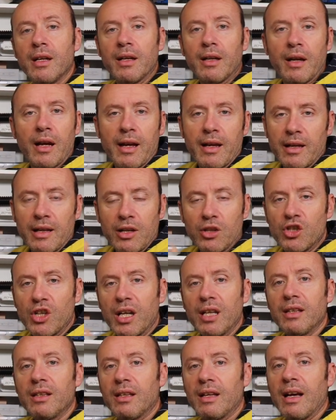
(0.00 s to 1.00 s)

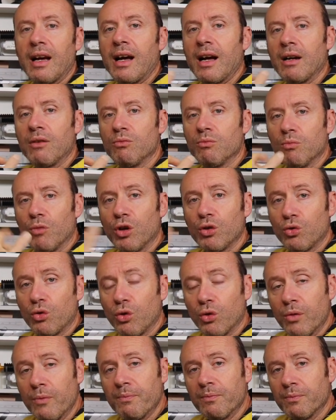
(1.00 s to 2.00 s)
recente ha un
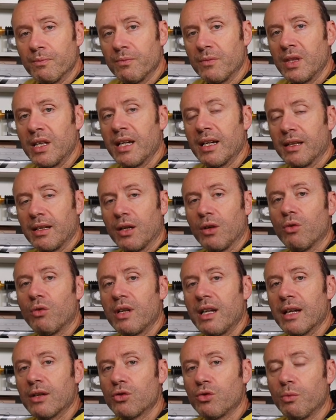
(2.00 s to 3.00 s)
modulo mh, di
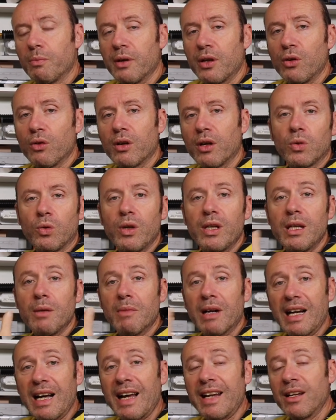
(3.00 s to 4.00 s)
categoria superiore quindi
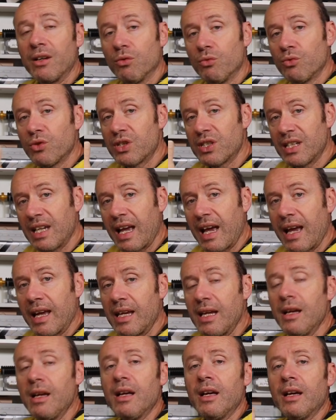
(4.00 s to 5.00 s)
magari un
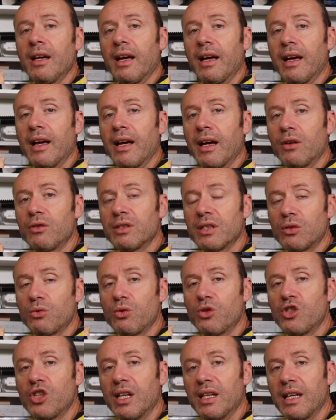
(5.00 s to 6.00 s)
6, eh, cosa
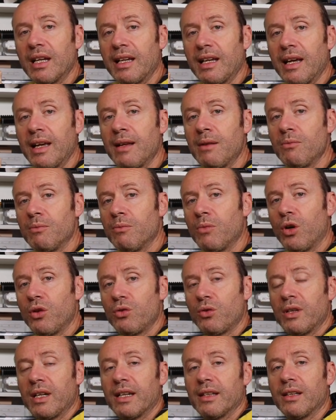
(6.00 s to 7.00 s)
succede? Che il
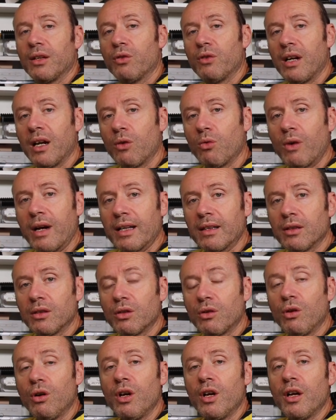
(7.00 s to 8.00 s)
modulo di categoria
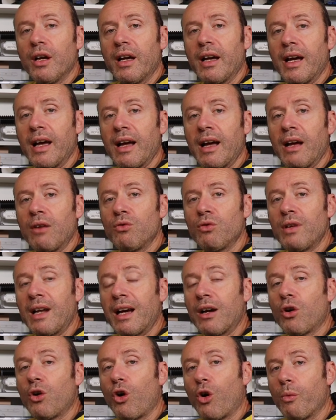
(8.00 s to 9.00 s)
4 eh, non
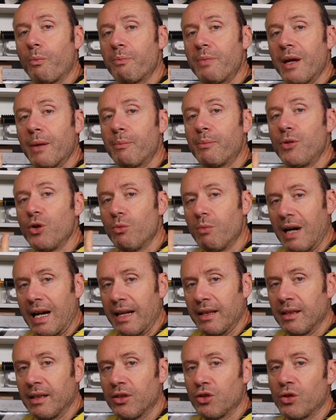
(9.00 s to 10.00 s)
accoppia più
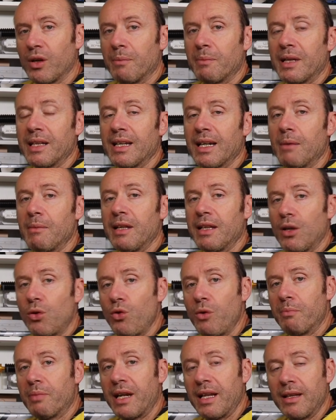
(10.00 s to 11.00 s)
bande, cioè praticamente
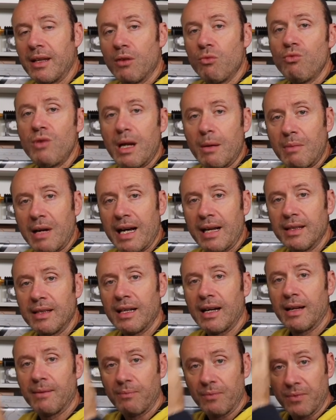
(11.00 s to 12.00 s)
lui prende una banda